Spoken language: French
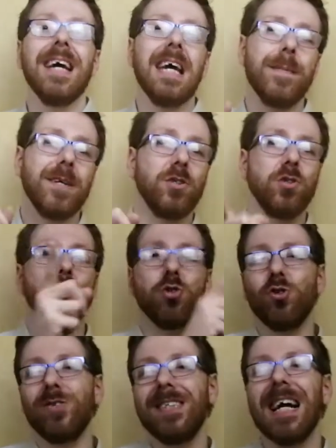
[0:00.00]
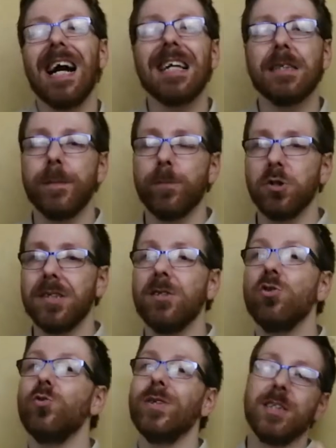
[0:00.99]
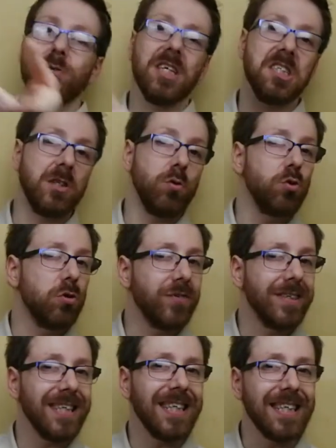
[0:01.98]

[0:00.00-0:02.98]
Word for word: Et bien sûr, je te dis à la semaine prochaine. Tu étais sur la chaîne Ludofit